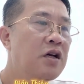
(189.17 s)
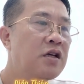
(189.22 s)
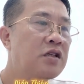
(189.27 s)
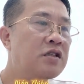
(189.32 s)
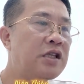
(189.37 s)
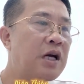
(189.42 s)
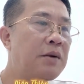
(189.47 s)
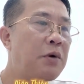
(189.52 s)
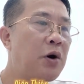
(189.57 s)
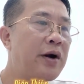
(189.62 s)

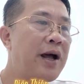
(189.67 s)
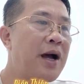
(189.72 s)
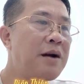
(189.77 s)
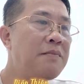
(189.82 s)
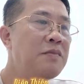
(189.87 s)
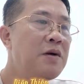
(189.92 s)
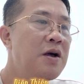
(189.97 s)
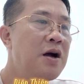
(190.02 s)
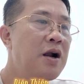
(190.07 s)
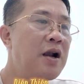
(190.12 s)
Sau một khắc,
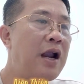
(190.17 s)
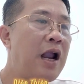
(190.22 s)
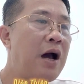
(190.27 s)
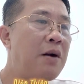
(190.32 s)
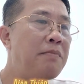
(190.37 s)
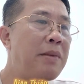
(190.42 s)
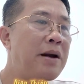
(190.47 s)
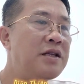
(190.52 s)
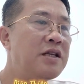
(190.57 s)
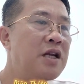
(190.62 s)

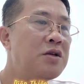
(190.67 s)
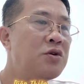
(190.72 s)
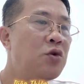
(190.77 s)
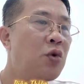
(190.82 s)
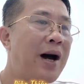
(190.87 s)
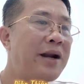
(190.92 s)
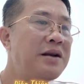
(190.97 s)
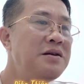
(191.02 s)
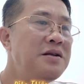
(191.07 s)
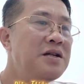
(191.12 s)
lòng bàn chân
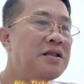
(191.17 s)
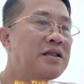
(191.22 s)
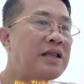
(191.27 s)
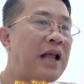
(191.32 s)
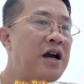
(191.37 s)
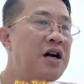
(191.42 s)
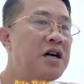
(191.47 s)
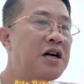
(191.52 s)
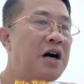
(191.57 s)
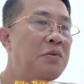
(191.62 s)
của hắn
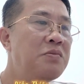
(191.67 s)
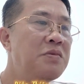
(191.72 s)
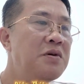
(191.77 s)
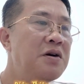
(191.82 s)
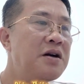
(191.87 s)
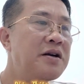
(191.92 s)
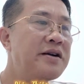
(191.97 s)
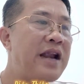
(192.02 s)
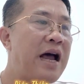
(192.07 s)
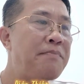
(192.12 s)
tại hư không
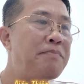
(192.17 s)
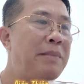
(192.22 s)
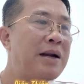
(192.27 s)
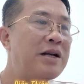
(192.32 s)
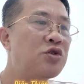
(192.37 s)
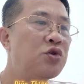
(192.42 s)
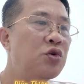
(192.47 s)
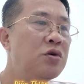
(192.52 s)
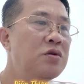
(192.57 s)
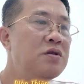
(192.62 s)
đạp
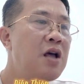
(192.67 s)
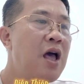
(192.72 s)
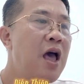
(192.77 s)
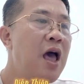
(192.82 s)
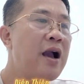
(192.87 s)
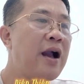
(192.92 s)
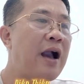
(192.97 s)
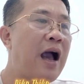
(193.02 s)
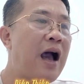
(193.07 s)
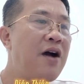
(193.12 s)
mạnh xuống,
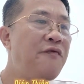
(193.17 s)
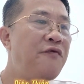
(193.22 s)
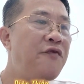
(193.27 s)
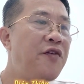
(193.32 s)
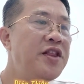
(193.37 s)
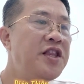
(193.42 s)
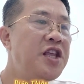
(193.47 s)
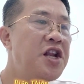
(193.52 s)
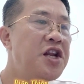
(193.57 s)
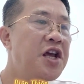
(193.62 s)
cả
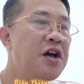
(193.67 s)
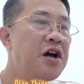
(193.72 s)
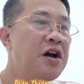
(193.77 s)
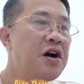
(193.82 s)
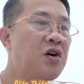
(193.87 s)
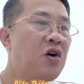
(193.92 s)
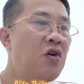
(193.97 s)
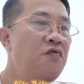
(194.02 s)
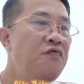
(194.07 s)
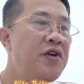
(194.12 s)
phiến thiên địa
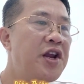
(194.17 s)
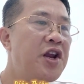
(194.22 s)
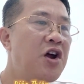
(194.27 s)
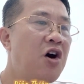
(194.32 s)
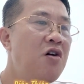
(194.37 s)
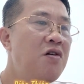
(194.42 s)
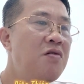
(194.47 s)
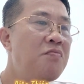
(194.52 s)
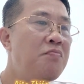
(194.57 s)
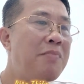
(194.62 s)
cũng vì
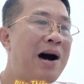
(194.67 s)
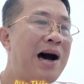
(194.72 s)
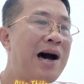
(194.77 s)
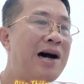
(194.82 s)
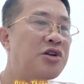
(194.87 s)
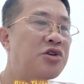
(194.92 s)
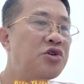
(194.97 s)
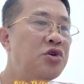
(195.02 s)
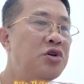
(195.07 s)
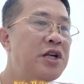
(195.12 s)
đó
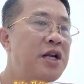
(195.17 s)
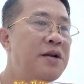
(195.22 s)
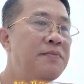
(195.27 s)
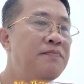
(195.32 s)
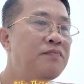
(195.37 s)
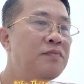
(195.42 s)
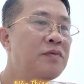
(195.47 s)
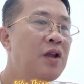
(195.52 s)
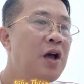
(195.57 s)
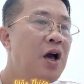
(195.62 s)
mà run lên.
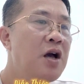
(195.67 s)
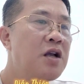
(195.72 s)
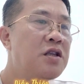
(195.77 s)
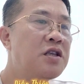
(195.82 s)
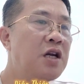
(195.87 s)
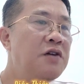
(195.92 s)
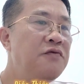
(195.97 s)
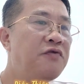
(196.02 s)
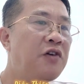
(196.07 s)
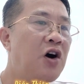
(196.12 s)

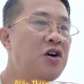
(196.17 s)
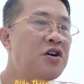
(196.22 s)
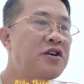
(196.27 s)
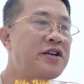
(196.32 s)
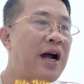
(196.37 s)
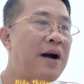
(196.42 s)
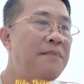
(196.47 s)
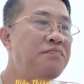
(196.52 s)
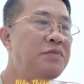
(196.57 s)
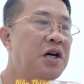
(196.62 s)
Chân võ
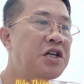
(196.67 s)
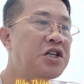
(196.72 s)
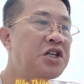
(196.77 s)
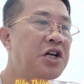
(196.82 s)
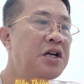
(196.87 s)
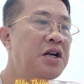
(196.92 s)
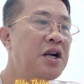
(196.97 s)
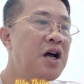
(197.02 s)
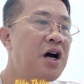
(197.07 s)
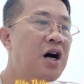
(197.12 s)
trảm thành
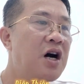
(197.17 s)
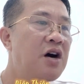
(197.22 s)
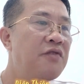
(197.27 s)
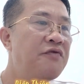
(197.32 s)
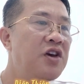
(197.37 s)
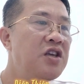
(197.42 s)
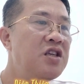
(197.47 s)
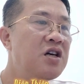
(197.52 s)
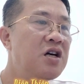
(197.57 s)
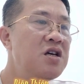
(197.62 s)
trận ở
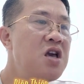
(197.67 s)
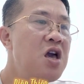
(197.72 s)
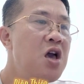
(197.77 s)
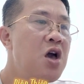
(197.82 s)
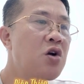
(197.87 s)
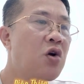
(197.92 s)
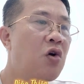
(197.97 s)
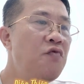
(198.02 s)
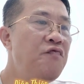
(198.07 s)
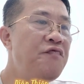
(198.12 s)
phía dưới
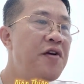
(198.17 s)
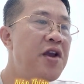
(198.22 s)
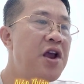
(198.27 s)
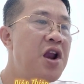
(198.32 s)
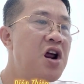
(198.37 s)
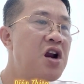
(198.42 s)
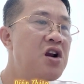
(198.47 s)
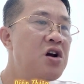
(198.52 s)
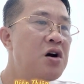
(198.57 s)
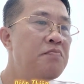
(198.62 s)
cũng vì
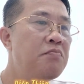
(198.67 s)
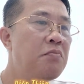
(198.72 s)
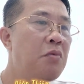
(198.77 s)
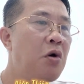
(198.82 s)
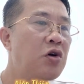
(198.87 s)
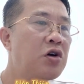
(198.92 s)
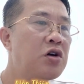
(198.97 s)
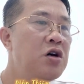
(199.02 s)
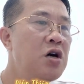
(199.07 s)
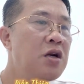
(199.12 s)
lực lượng
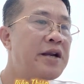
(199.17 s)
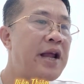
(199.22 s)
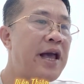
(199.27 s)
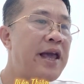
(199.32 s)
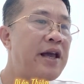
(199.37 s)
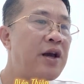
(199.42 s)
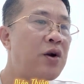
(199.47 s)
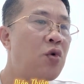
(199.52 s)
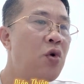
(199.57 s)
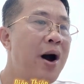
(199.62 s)
một cước
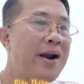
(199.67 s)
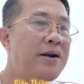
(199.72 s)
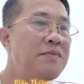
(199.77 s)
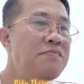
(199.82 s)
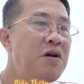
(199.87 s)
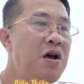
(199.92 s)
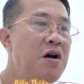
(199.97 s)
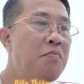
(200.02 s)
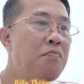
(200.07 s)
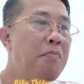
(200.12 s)
này của
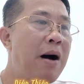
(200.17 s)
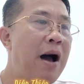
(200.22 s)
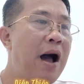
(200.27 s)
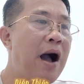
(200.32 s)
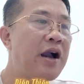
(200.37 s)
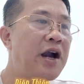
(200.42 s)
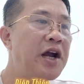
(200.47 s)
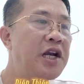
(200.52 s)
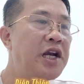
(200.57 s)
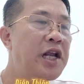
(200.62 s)
hắn mà
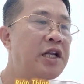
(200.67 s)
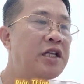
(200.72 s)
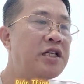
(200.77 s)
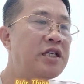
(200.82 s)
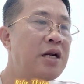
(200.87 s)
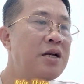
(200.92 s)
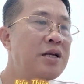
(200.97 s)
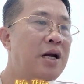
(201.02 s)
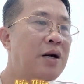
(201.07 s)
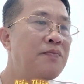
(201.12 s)
kịch
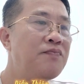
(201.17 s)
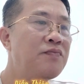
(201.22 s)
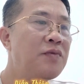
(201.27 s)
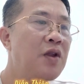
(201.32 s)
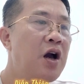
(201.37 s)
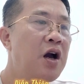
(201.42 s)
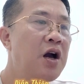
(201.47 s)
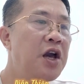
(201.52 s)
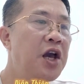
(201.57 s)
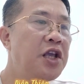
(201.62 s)
liệt chấn động
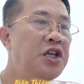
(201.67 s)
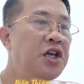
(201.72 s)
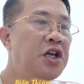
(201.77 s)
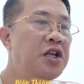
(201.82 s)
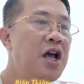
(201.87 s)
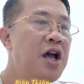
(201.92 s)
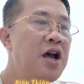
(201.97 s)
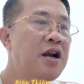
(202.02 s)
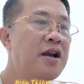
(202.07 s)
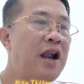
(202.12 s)
hiển
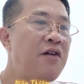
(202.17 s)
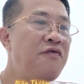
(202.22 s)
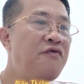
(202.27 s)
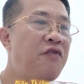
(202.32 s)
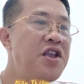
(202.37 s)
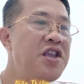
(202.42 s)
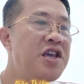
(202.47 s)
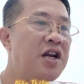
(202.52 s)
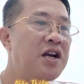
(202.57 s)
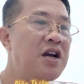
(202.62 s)
nhiên đã
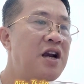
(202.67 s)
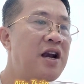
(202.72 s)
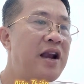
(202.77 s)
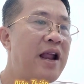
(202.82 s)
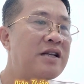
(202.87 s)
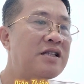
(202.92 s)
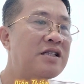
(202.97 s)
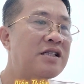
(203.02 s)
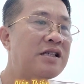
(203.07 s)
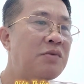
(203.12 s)
phải nhận
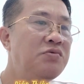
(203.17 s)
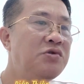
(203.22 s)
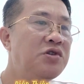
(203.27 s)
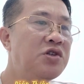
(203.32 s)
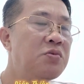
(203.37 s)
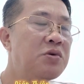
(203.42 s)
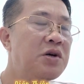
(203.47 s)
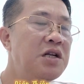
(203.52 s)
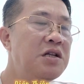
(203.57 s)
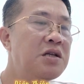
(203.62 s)
làn sóng
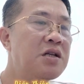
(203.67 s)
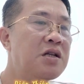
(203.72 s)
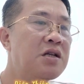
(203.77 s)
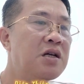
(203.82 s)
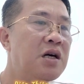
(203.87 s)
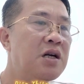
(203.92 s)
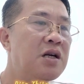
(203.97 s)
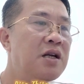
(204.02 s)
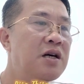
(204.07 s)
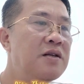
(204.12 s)
xung kích
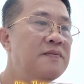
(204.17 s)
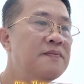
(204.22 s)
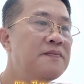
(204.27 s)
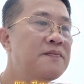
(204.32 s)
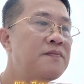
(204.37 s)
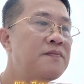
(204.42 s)
cực lớn.